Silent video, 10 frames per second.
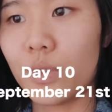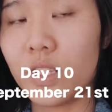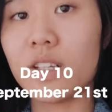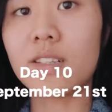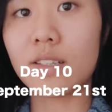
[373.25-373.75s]

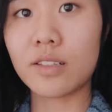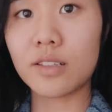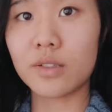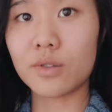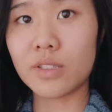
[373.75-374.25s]
一个星
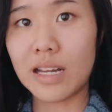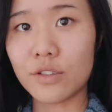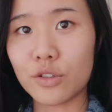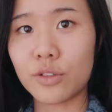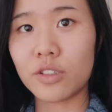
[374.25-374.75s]
期，就下
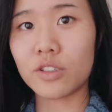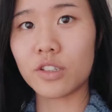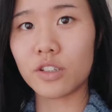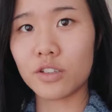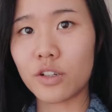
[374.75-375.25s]
周一的
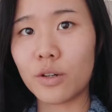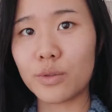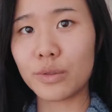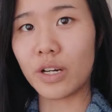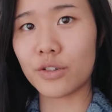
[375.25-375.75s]
这个时候
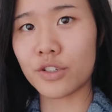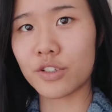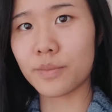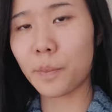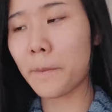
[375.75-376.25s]
我就考试。